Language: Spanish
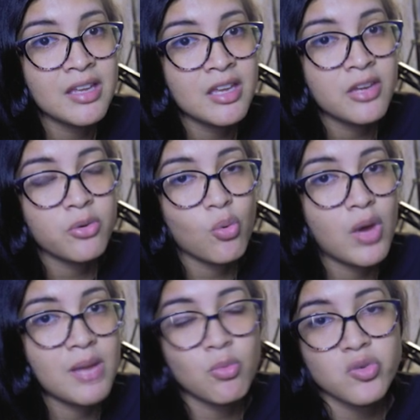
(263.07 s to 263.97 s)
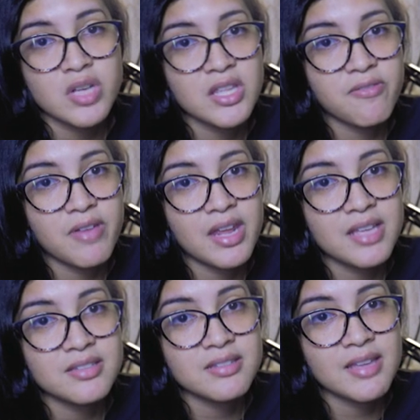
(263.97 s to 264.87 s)
no hay mucha
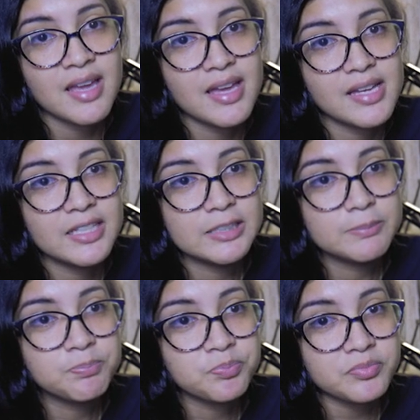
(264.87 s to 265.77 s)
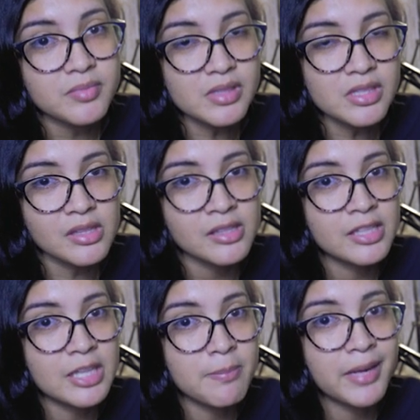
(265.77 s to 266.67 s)
diferencia mm, de
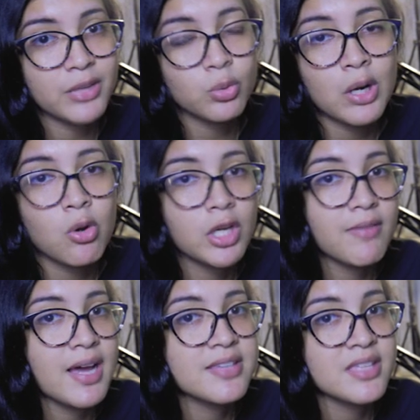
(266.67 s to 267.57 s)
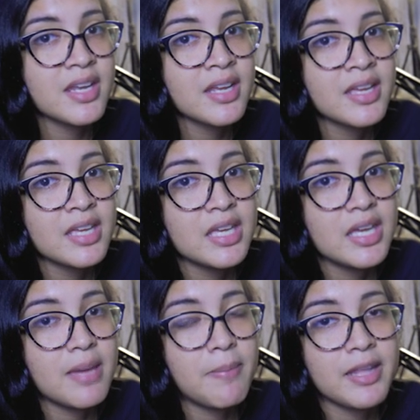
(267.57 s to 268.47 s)
temperatura lo que vas a hacer
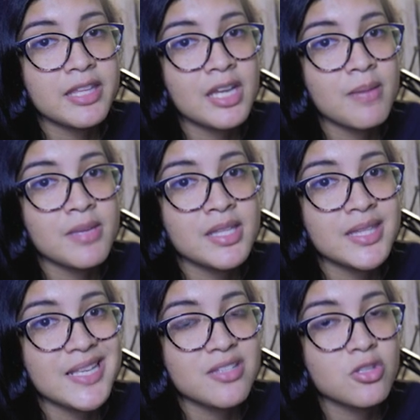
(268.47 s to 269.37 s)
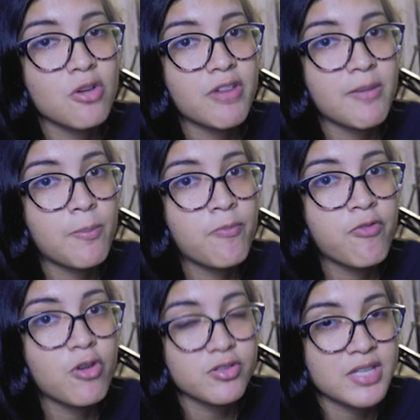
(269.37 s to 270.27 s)
es prácticamente
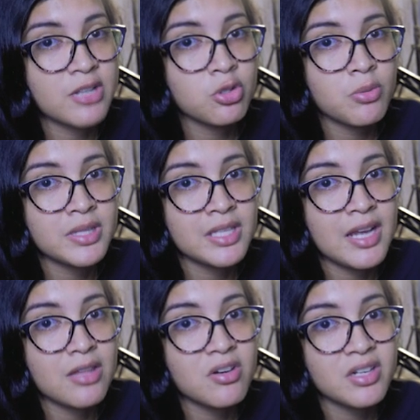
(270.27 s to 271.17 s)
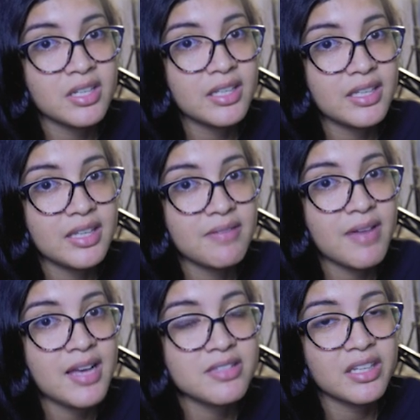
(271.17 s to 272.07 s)
sobreforzar tu ventilador y
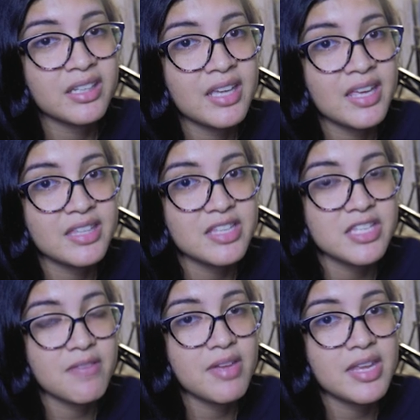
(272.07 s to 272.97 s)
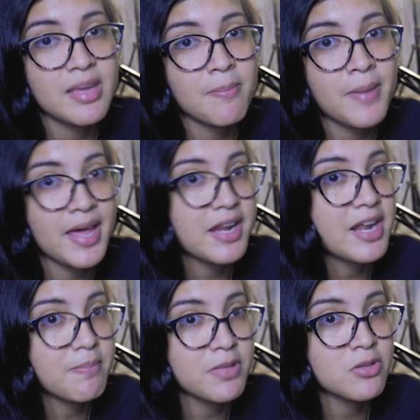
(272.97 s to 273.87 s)
vas a hacer que este se averíe más
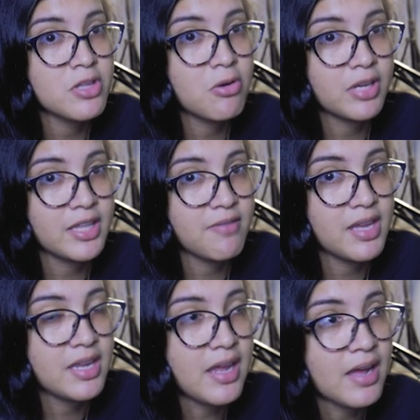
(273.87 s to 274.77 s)
rápido de lo que debería